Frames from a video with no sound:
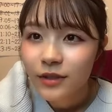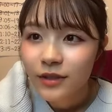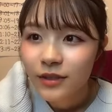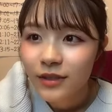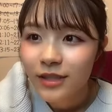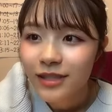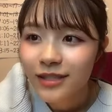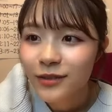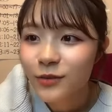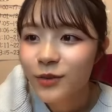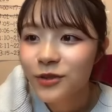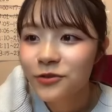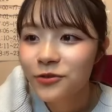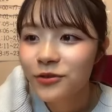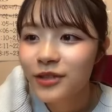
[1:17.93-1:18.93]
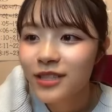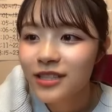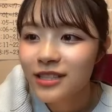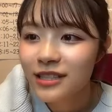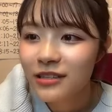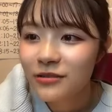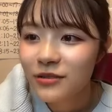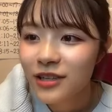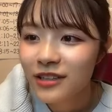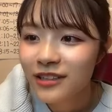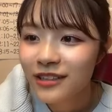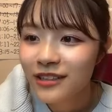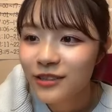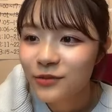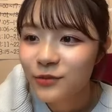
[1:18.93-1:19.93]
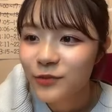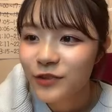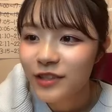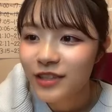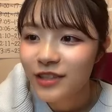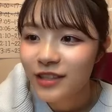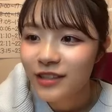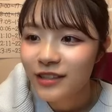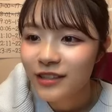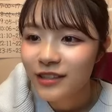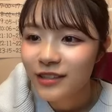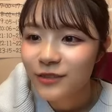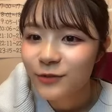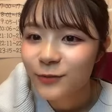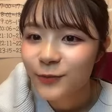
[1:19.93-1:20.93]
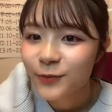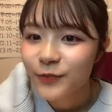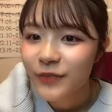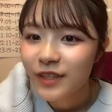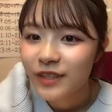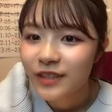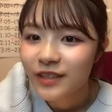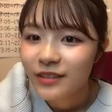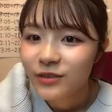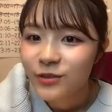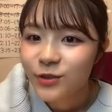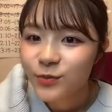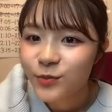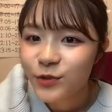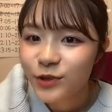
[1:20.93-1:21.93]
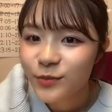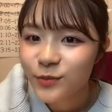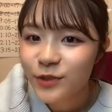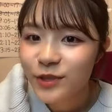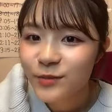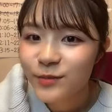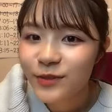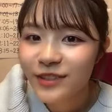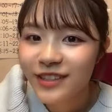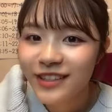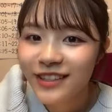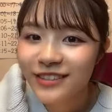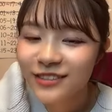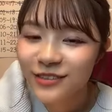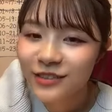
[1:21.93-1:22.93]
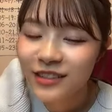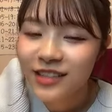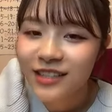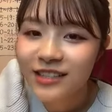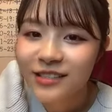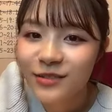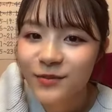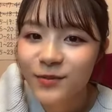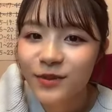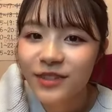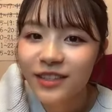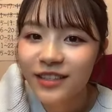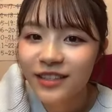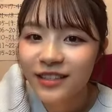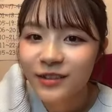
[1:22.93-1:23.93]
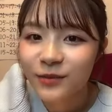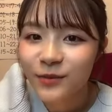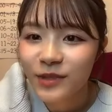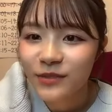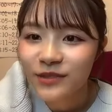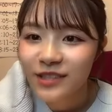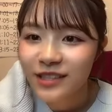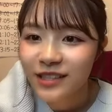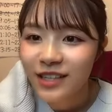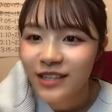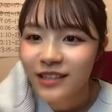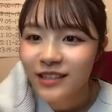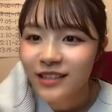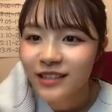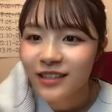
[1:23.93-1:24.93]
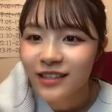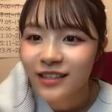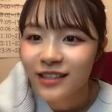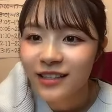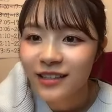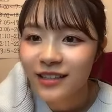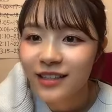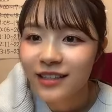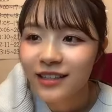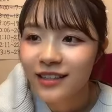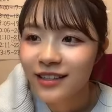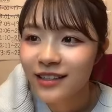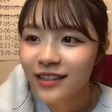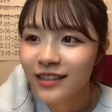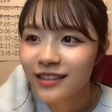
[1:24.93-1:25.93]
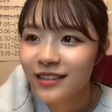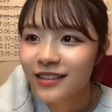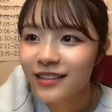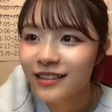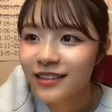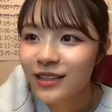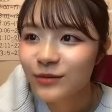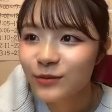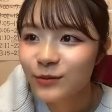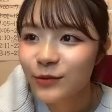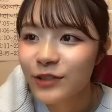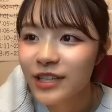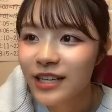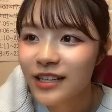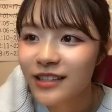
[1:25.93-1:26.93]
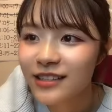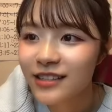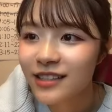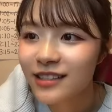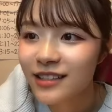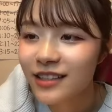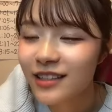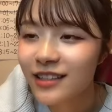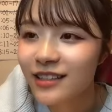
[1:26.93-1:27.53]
キキトマトは明日やろうかなって思ってたんだけどそう10分10分10分ってなると私10分でキキトマト絶対できないから多分盛り上がっちゃって